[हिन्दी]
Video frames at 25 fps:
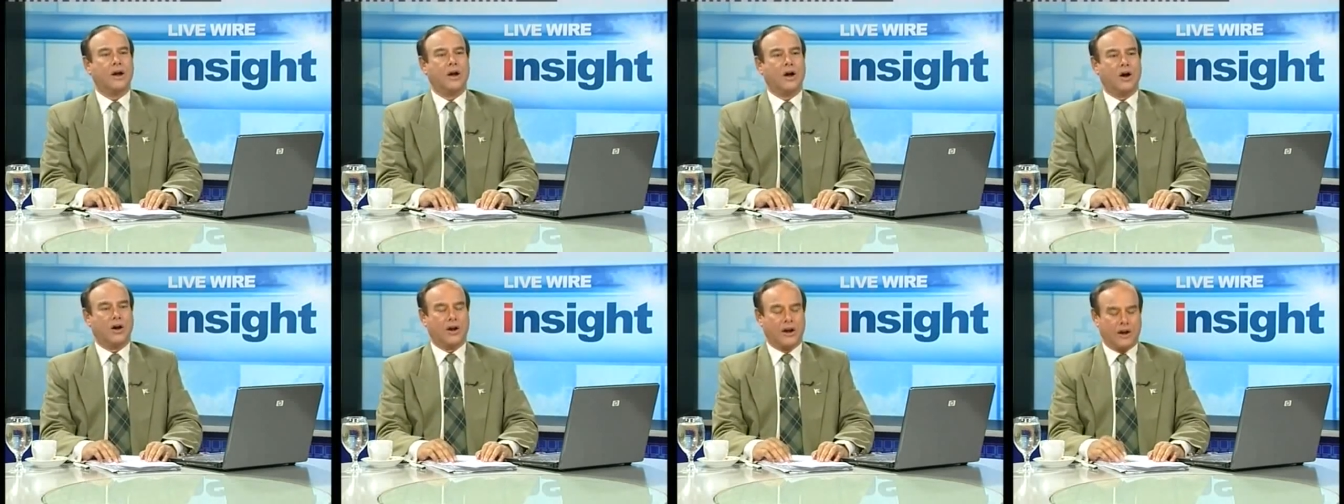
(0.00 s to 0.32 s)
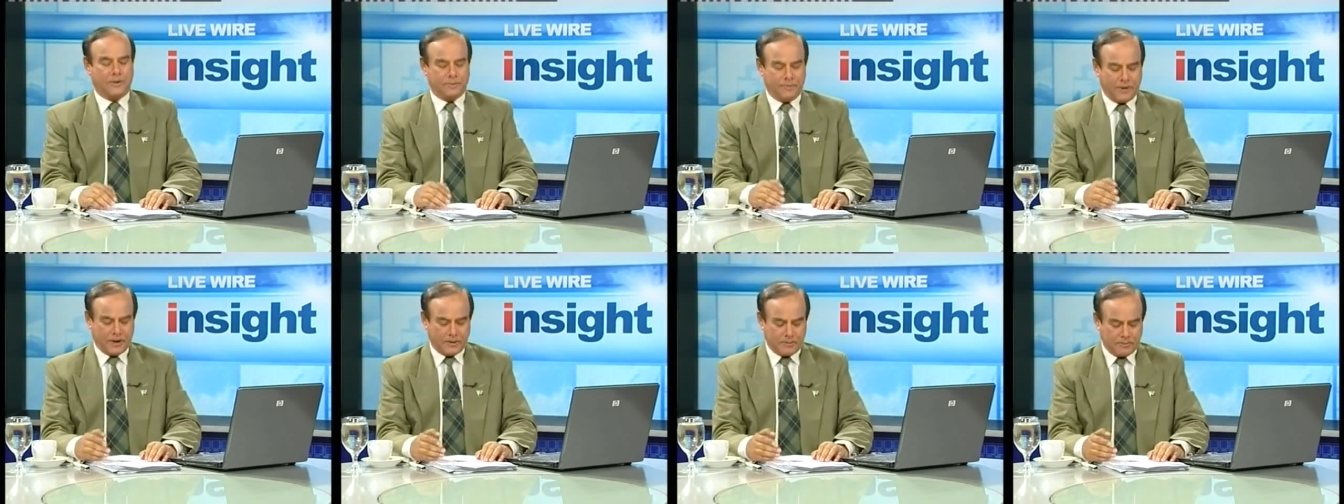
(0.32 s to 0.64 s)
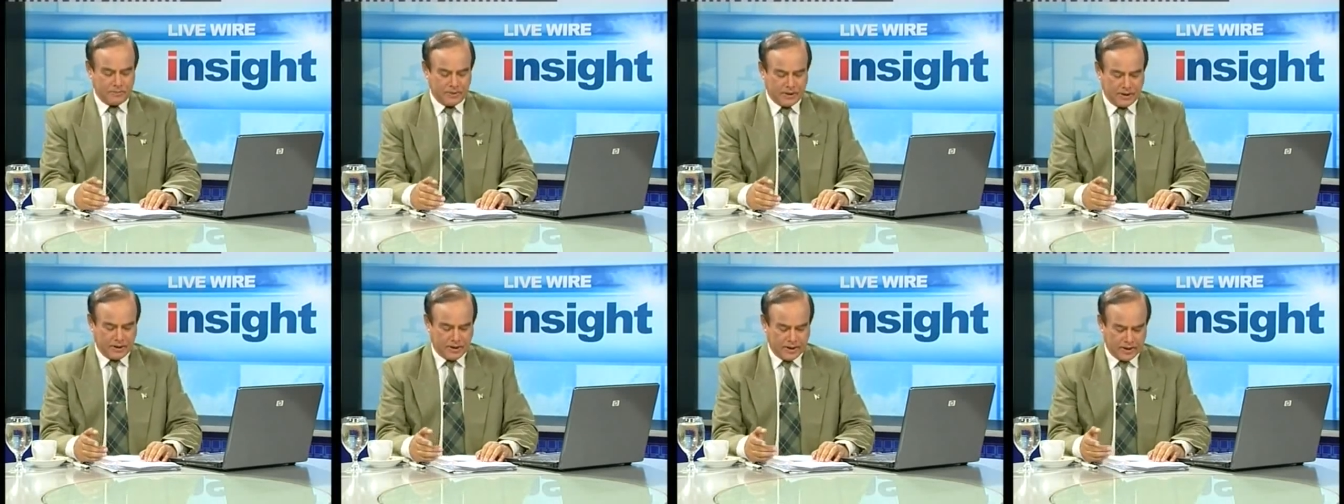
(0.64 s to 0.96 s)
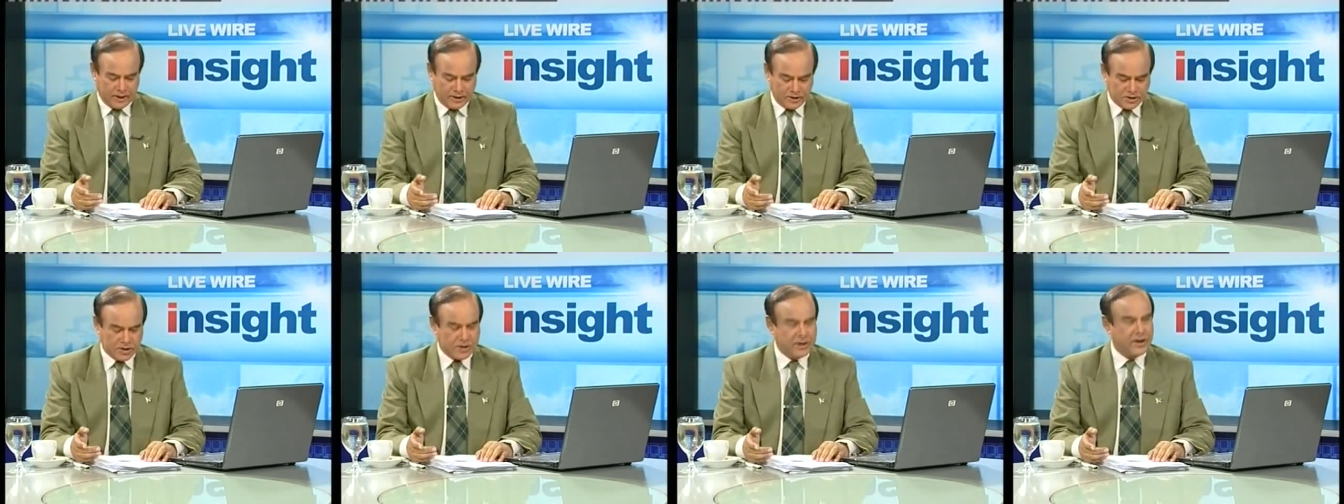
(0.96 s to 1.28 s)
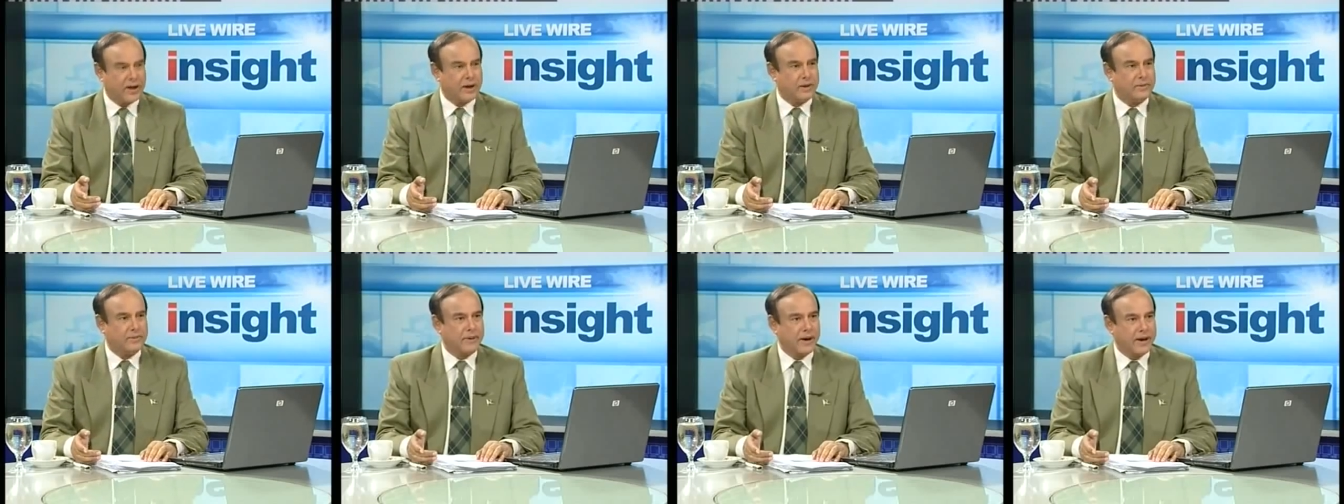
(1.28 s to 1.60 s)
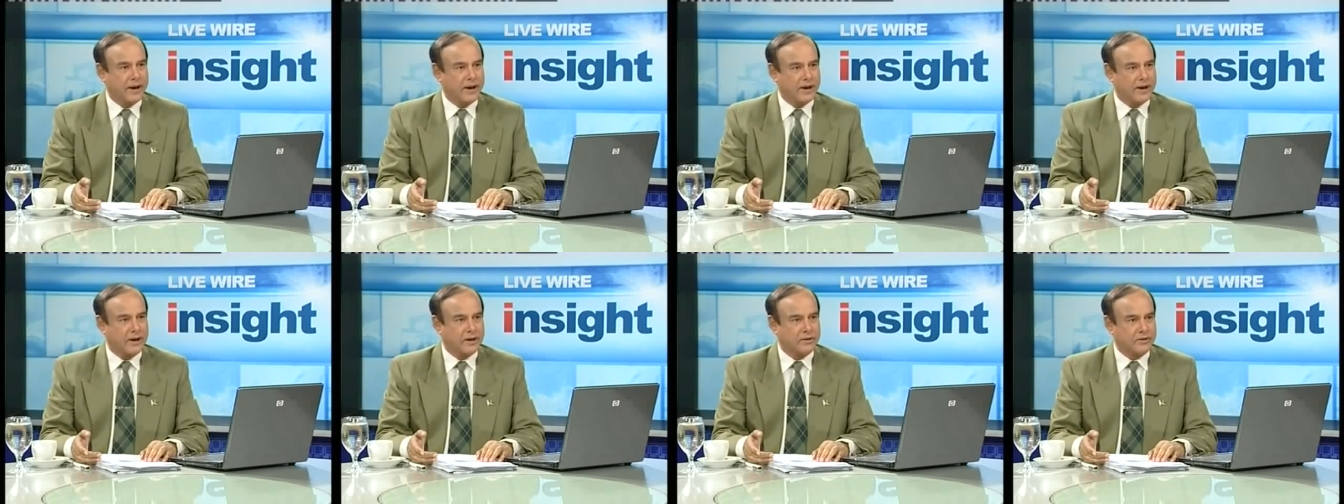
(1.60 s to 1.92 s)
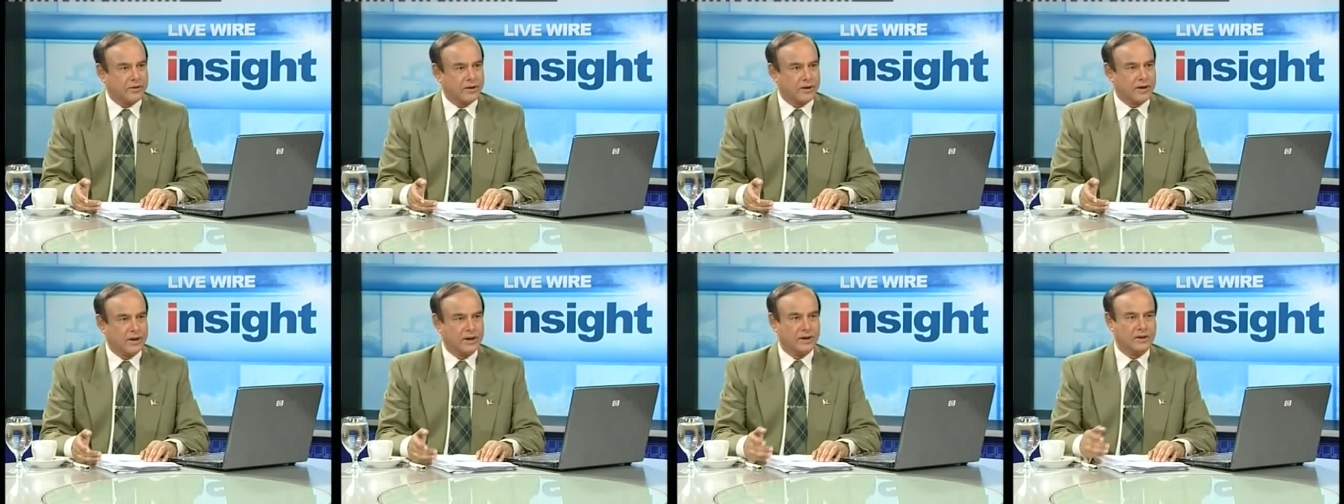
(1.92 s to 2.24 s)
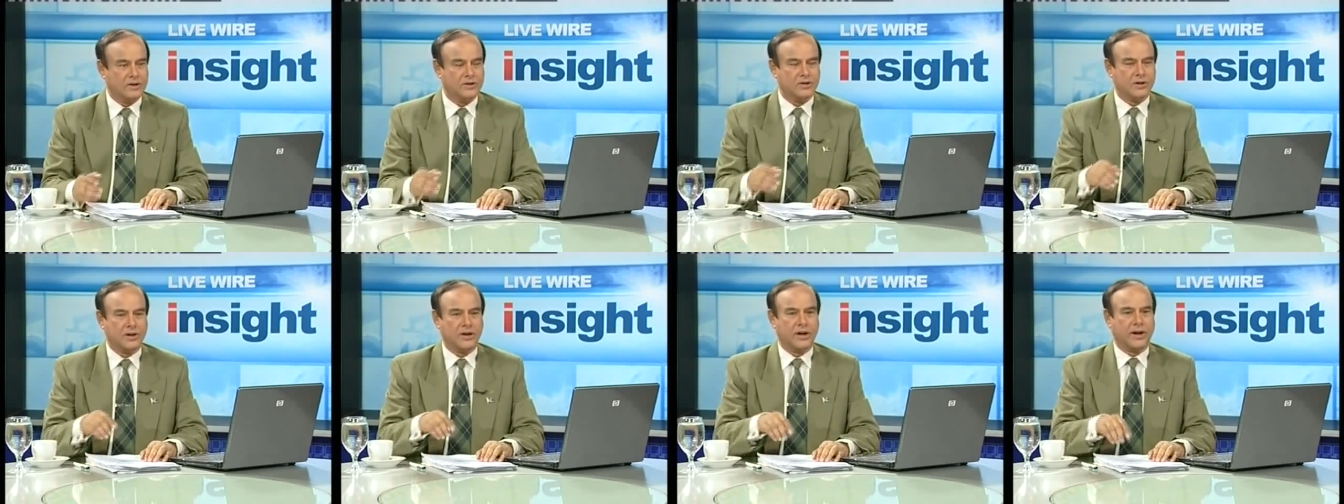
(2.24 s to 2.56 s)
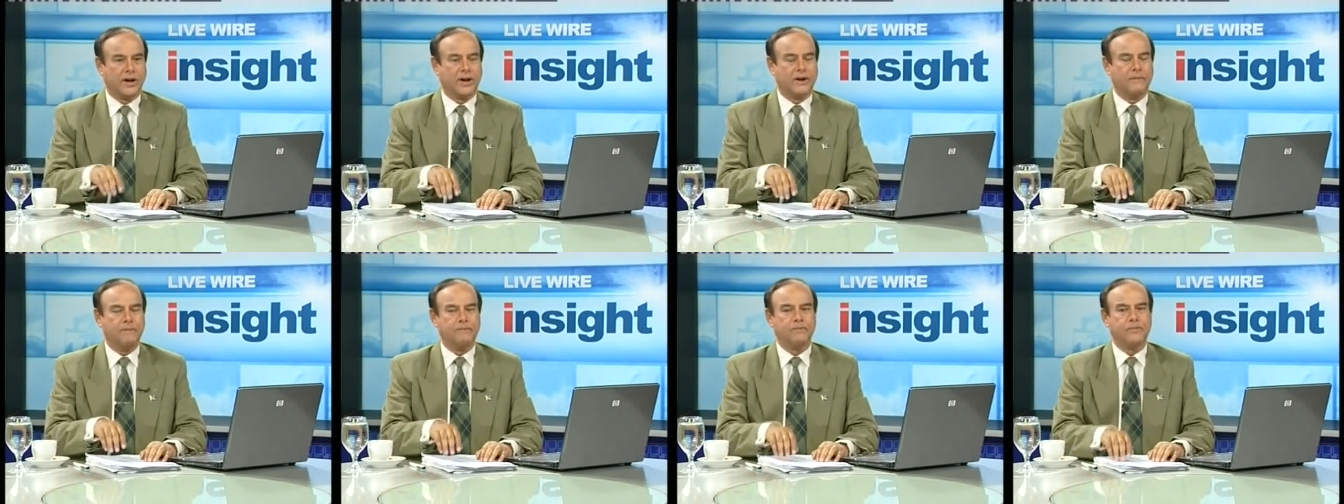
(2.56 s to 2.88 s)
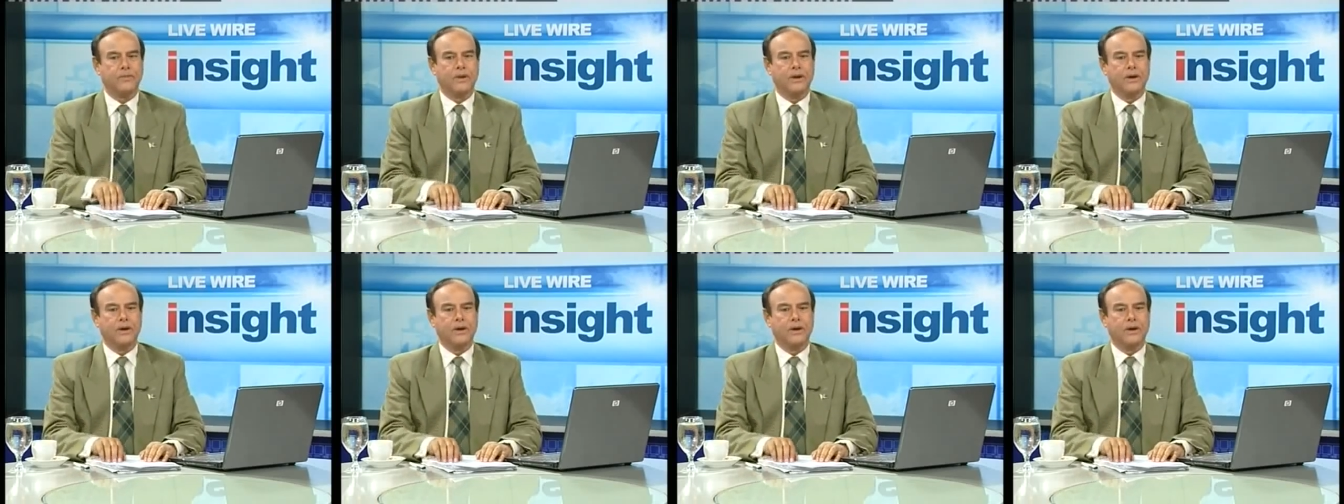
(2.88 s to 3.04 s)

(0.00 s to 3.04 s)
और आप एक इंजीनियर हैं इलेक्ट्रिकल इंजीनियर हैं